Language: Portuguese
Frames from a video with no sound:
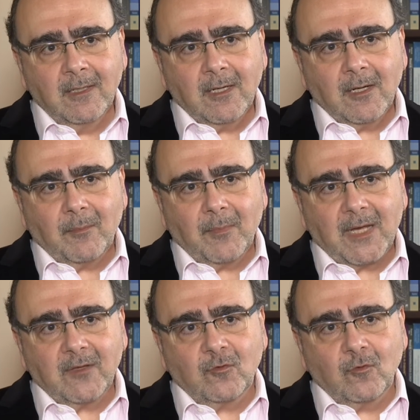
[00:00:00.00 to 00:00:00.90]

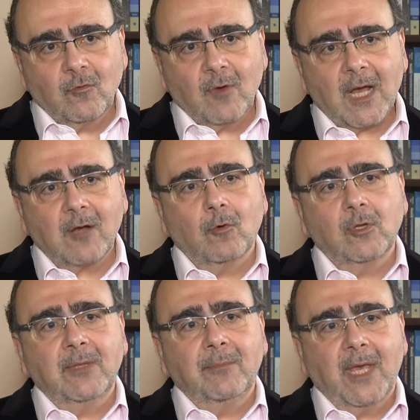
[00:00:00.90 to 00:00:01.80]
mas um
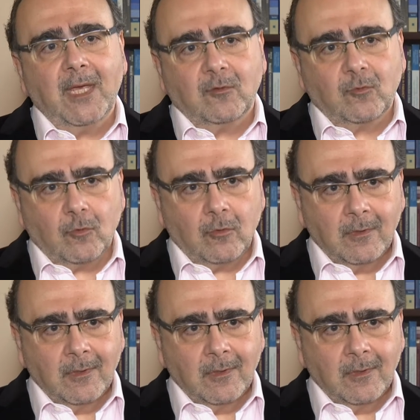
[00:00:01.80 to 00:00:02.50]
acolhimento